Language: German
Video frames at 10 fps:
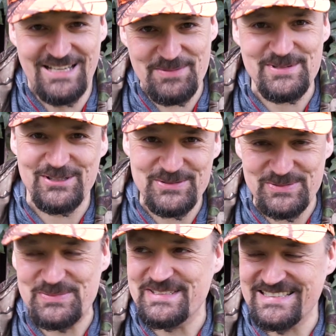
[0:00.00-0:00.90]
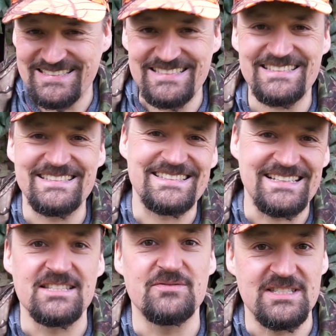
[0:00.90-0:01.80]
ich habe es ausprobiert. Es ist
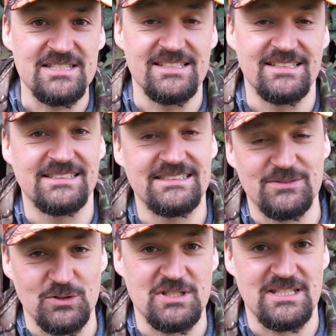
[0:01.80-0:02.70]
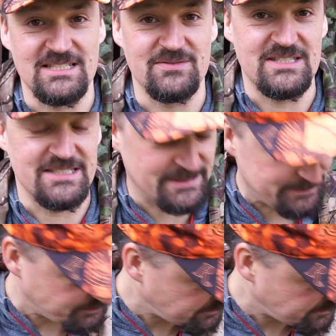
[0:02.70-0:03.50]
ganz witzig, ne? ist wirklich ganz witzig.